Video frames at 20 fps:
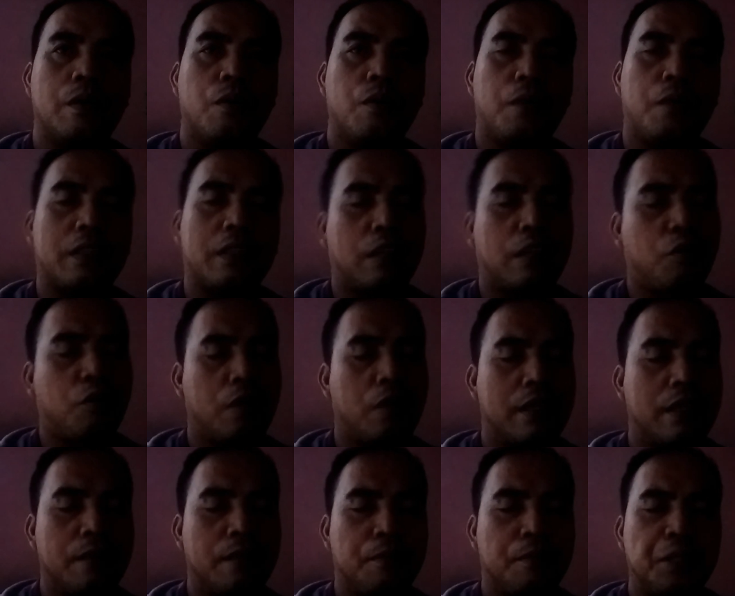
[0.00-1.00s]
Umat
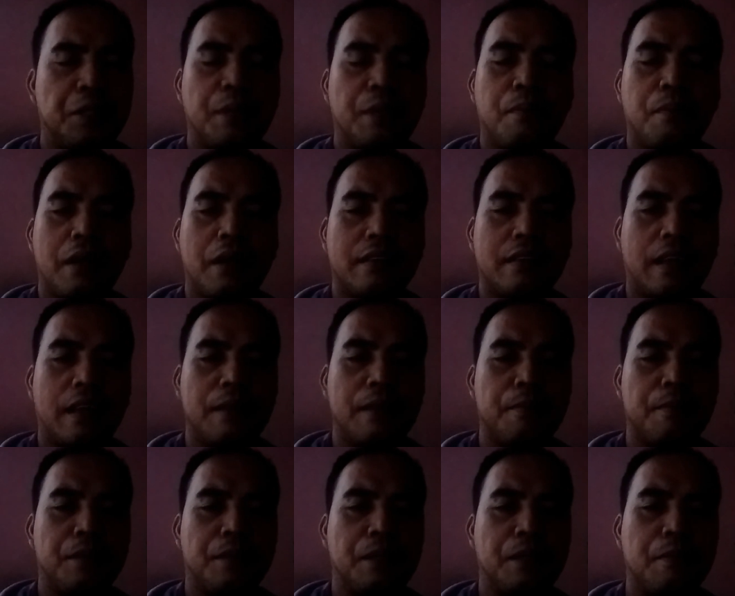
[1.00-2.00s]
Katolik menyembah salib,
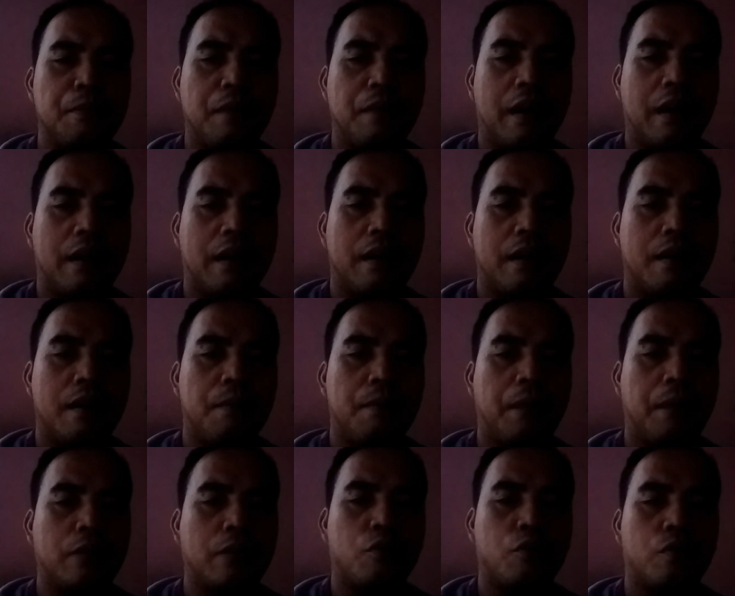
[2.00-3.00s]
menyembah
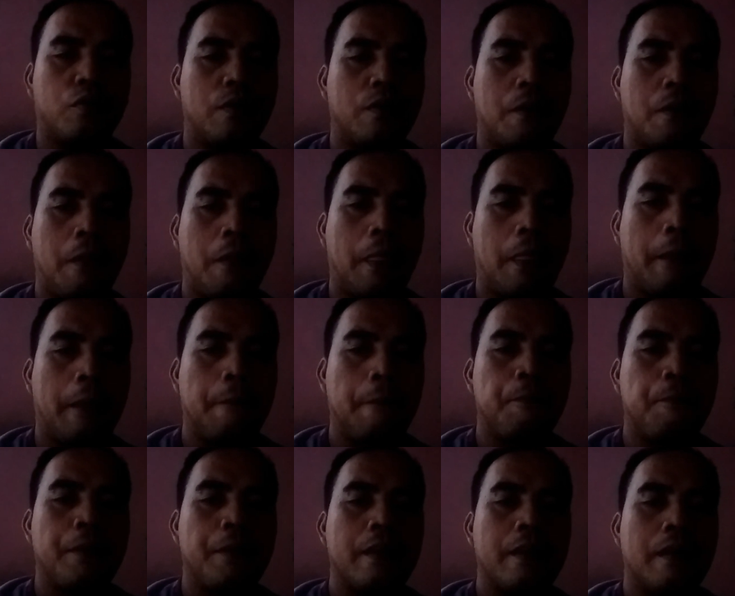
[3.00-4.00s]
patung.
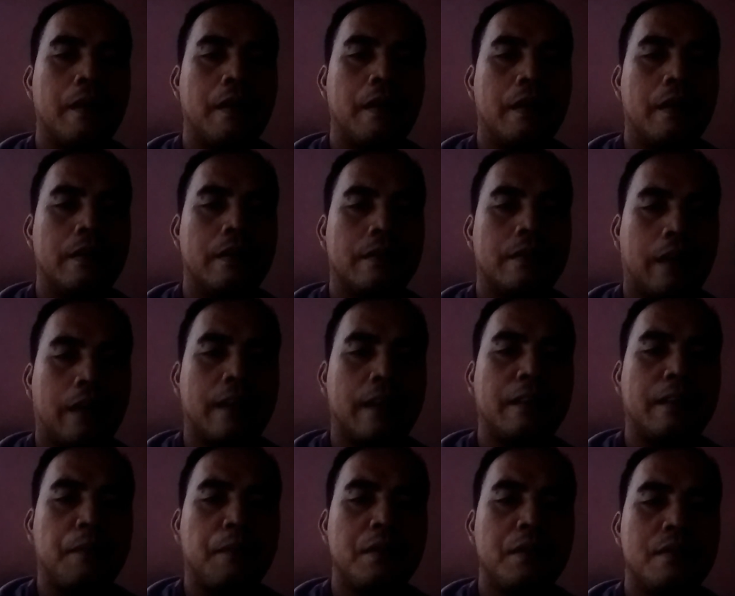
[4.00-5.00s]

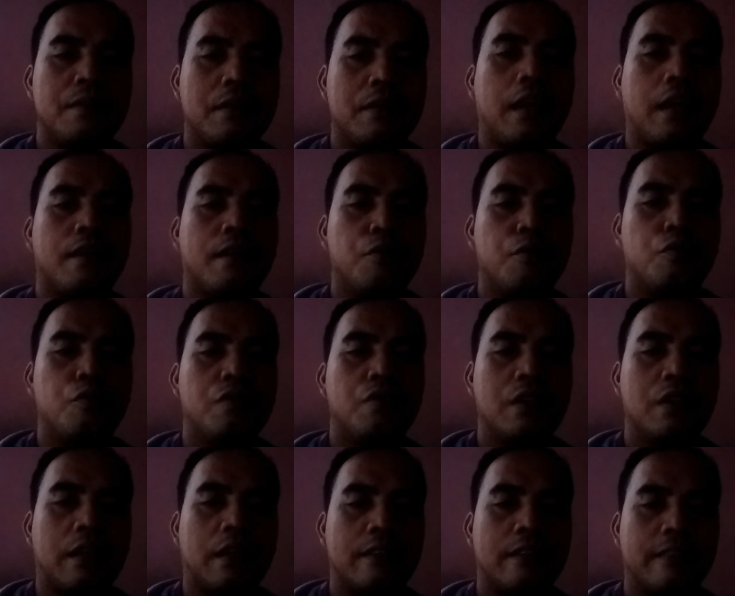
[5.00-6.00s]
Sekarang kita bicara dulu
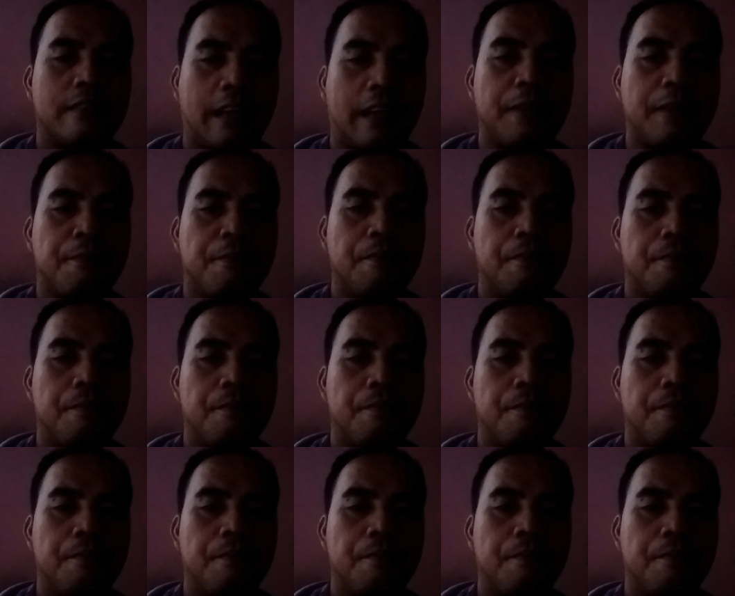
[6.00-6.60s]
dengan salib.